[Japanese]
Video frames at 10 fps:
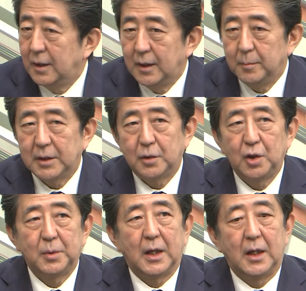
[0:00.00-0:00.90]
えーまあ、
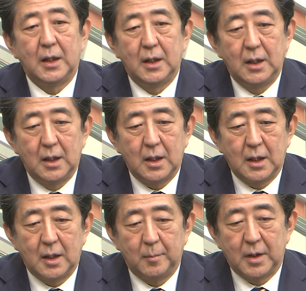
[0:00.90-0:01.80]
例えば
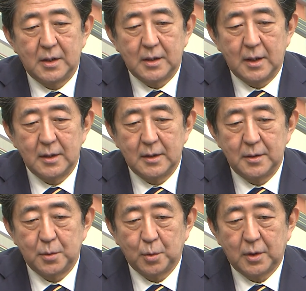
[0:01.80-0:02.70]
あ町田
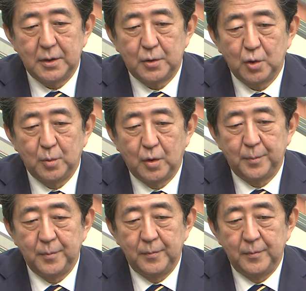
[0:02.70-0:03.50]
政調会長も